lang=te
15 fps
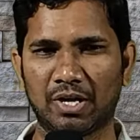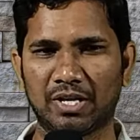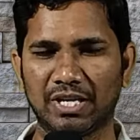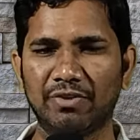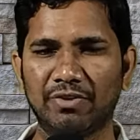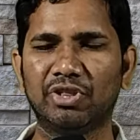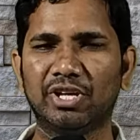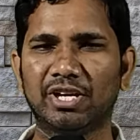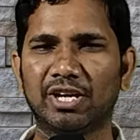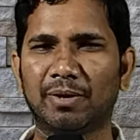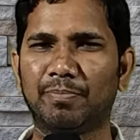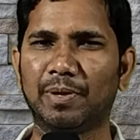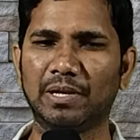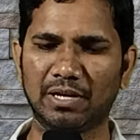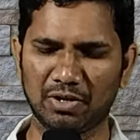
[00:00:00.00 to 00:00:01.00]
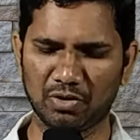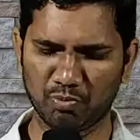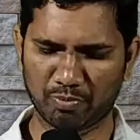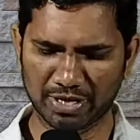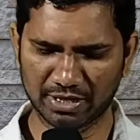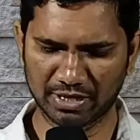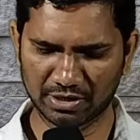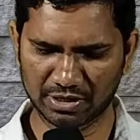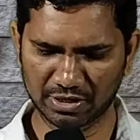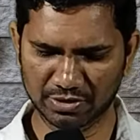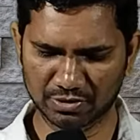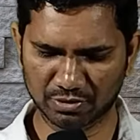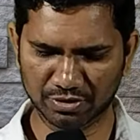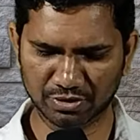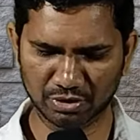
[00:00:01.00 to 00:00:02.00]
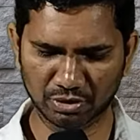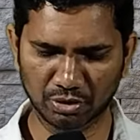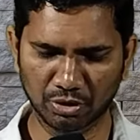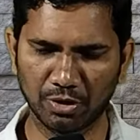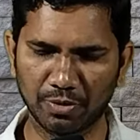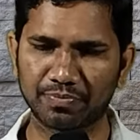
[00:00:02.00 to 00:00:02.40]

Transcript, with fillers: ఏ విధంగా పిల్లలను బయటకు తీసుకొస్తుందో